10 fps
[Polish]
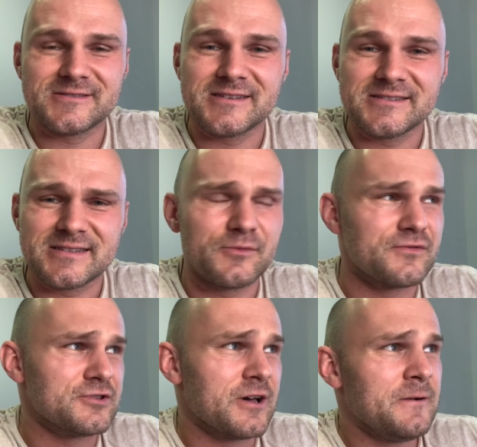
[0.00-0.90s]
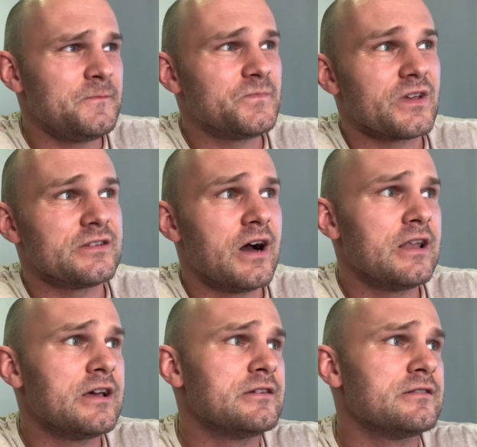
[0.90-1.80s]
to jest niesamowite. I
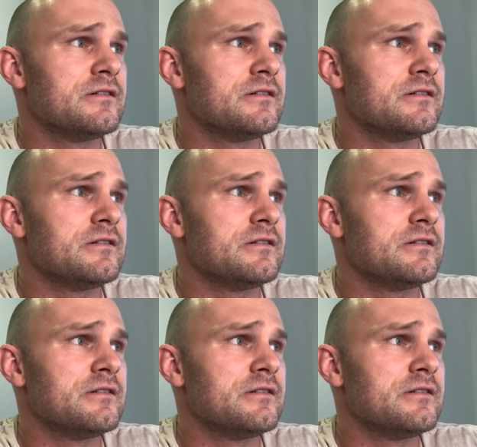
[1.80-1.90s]
dalej